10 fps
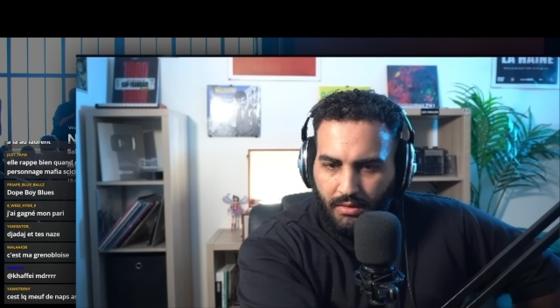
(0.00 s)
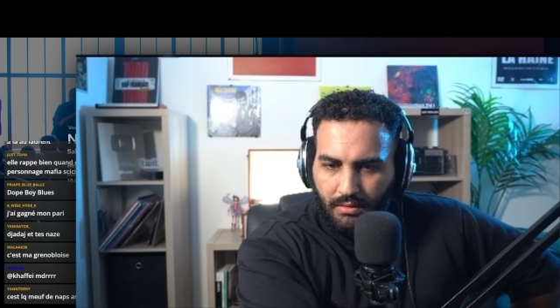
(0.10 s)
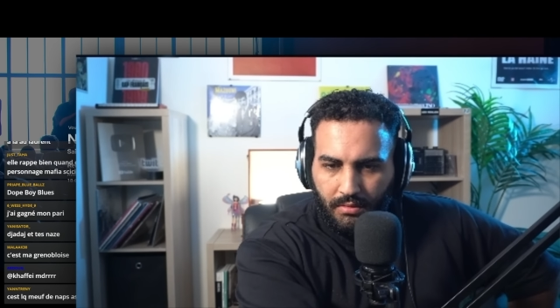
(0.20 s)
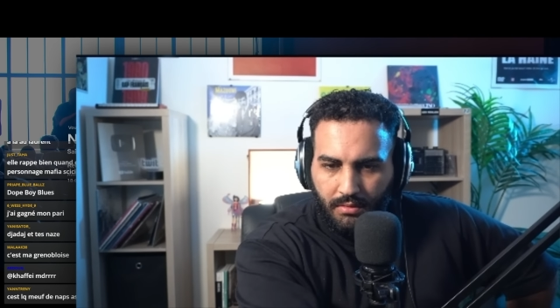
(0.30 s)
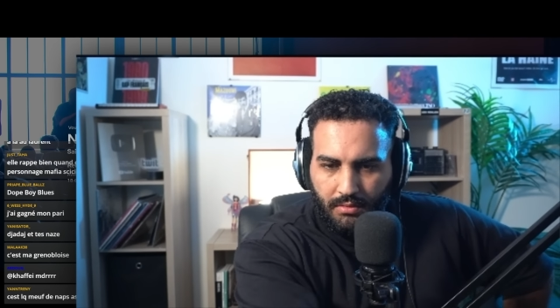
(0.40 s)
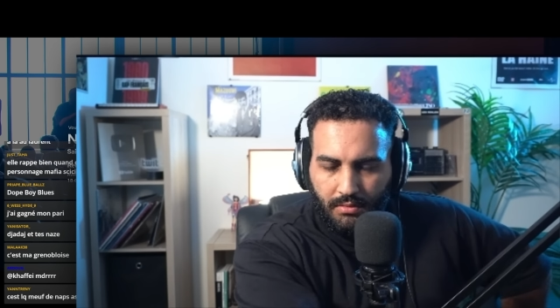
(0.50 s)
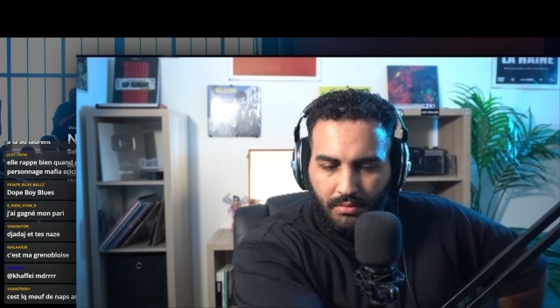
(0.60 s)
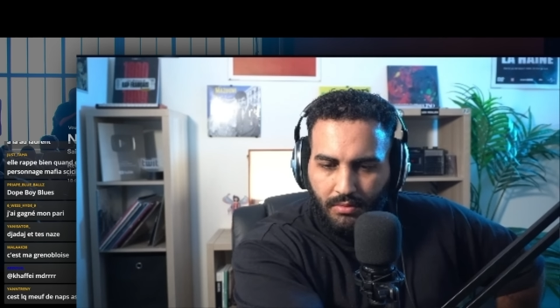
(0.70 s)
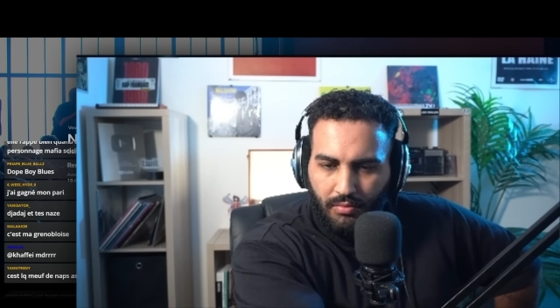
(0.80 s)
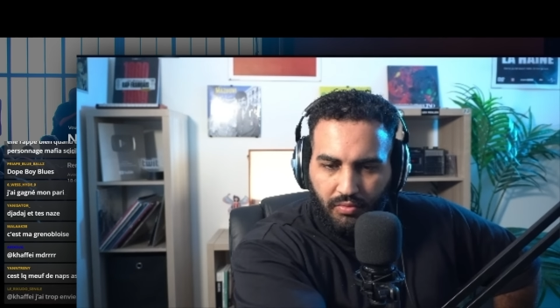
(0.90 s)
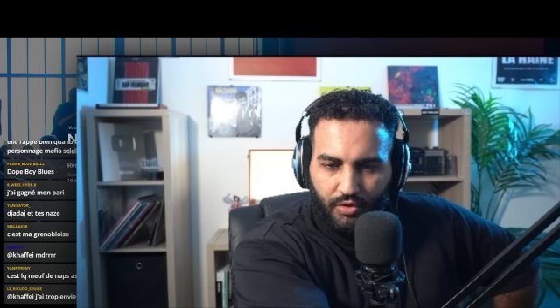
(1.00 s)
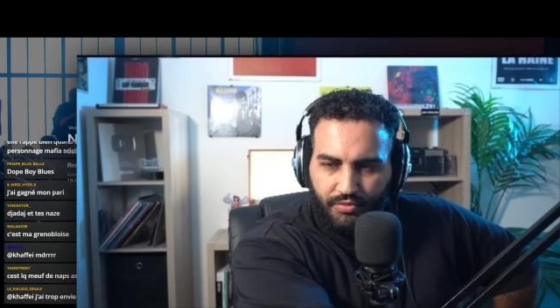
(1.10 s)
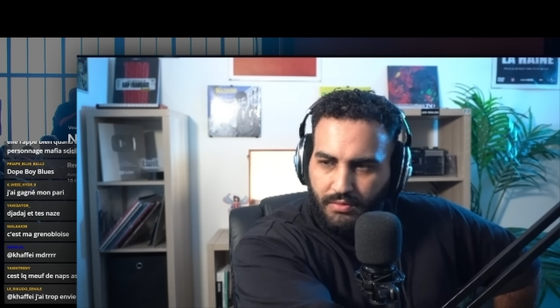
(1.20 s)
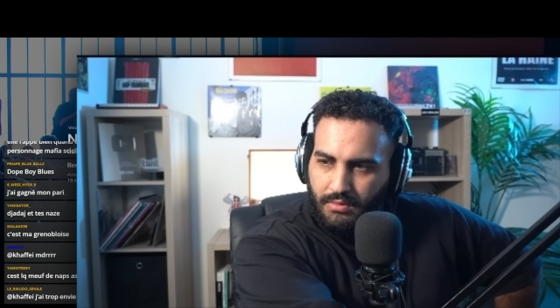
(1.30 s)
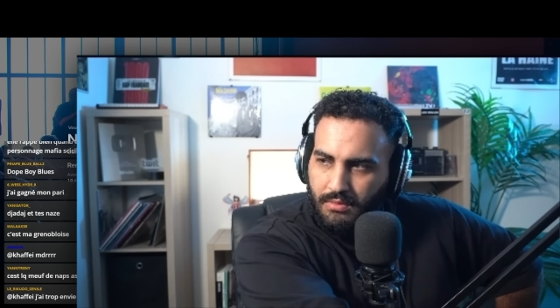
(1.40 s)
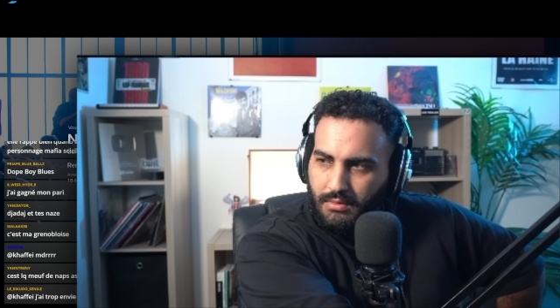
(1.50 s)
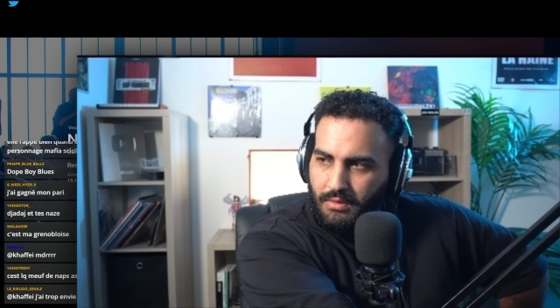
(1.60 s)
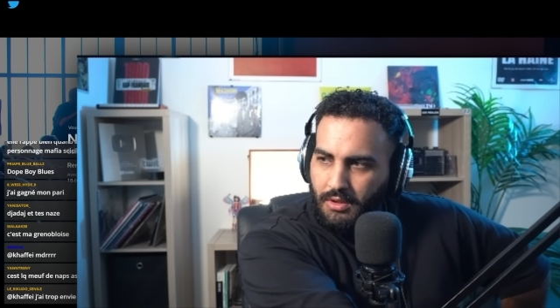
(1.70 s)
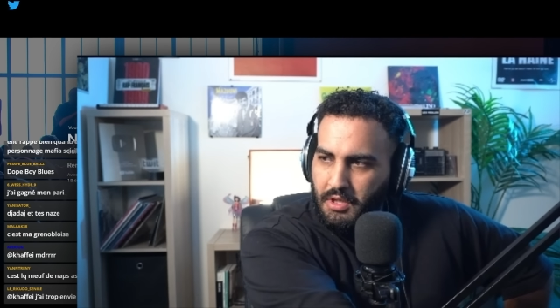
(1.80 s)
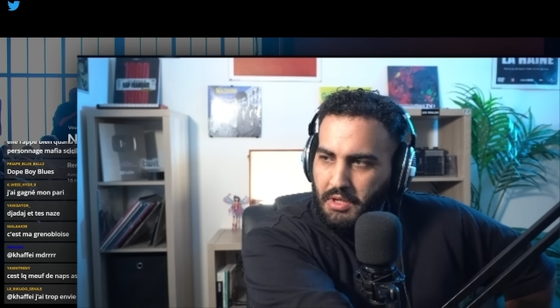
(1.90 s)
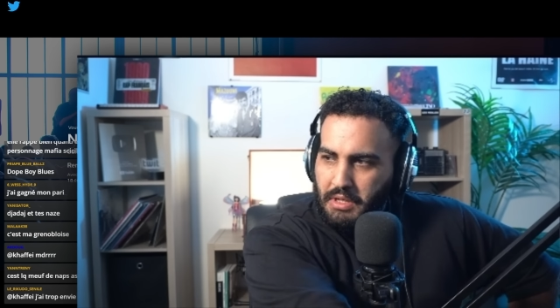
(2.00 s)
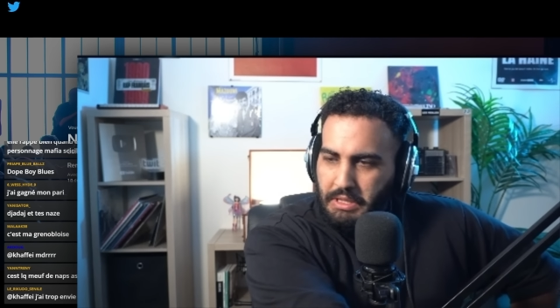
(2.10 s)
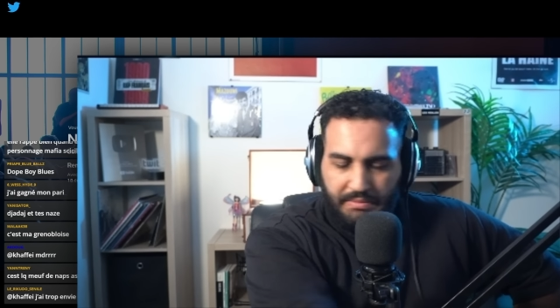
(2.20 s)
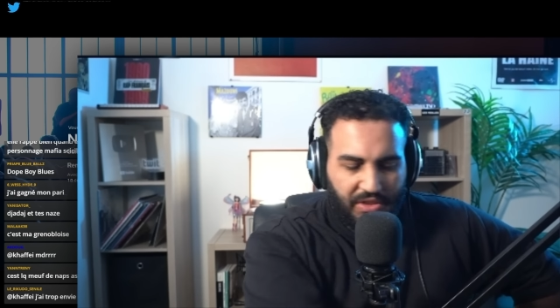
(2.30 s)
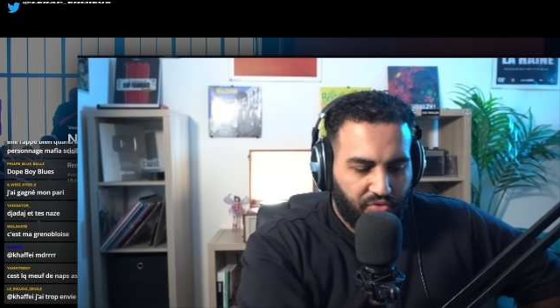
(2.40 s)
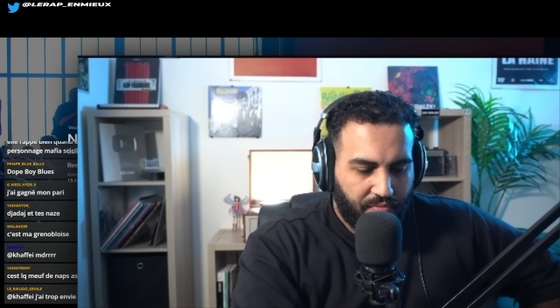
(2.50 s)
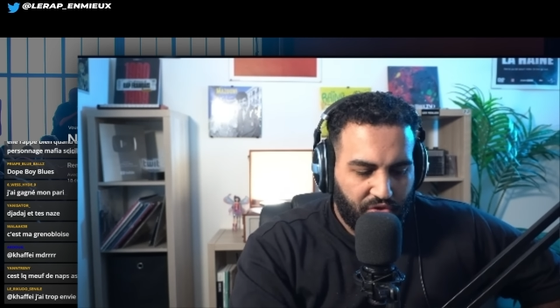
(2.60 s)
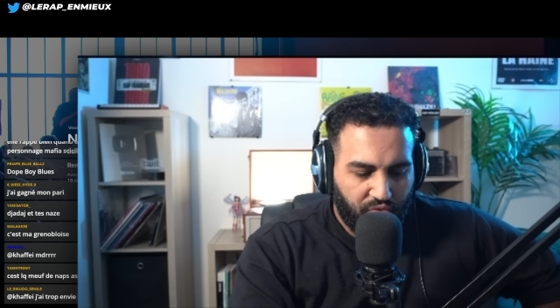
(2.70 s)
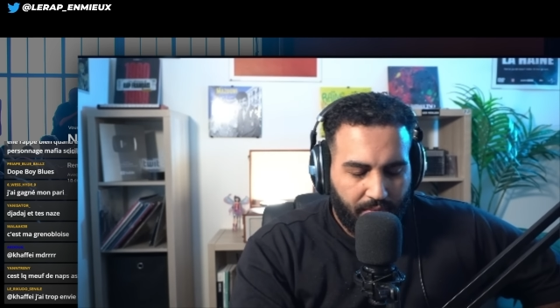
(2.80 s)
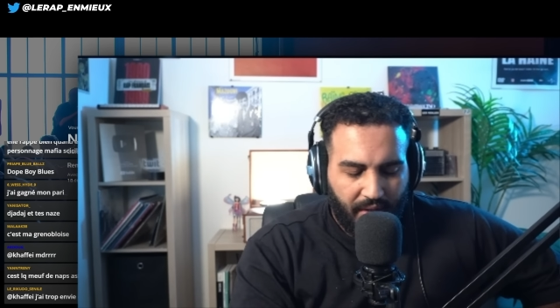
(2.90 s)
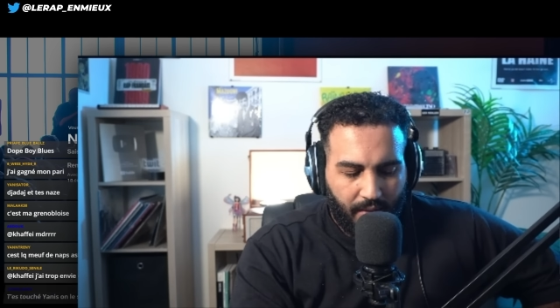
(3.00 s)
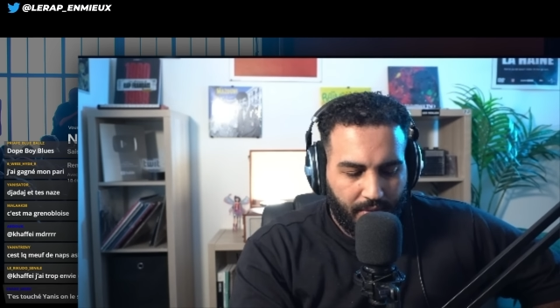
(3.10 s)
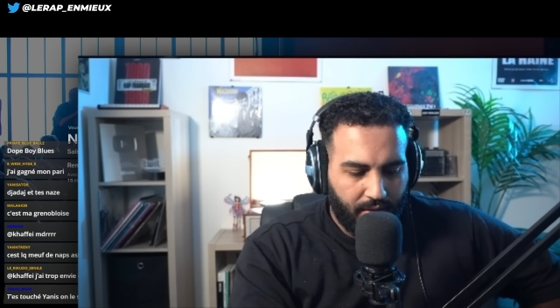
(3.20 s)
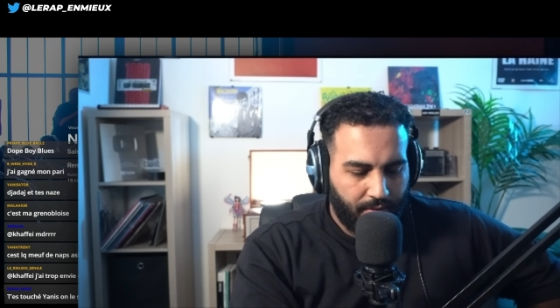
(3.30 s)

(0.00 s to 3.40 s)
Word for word: Euh, franchement, Bien, joué, bien joué, Maramé.